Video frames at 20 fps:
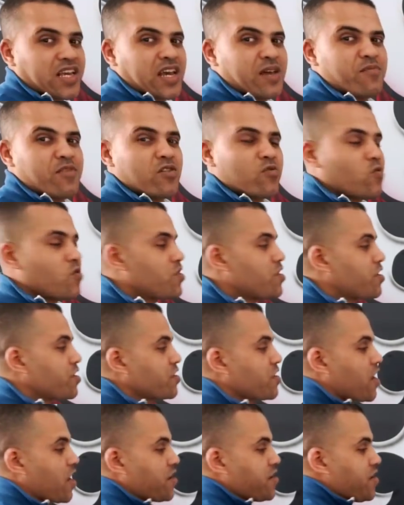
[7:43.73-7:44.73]
بالكامل
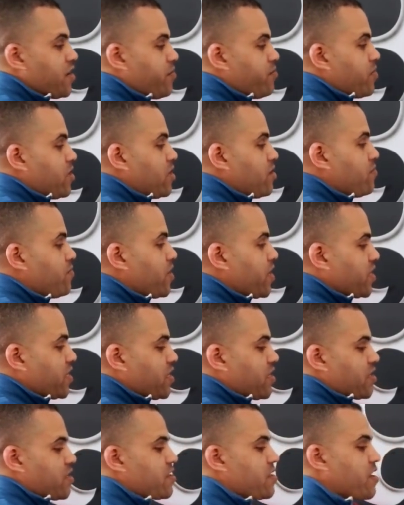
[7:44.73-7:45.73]
ونرجع نعمل
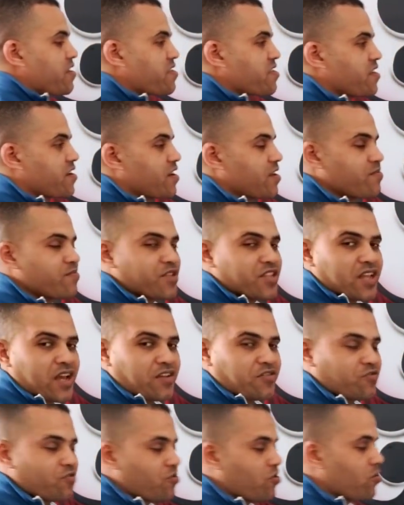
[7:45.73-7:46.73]
باقي التأثيرات
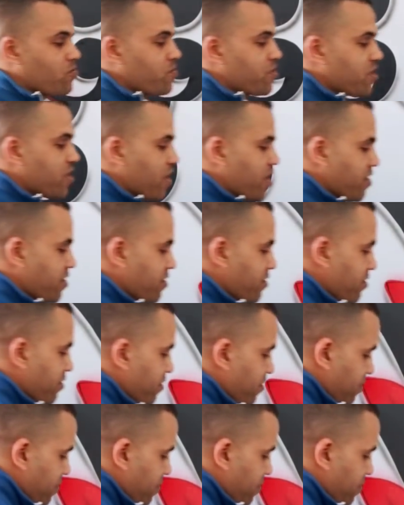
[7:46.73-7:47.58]
بتاع الجدار بتاعنا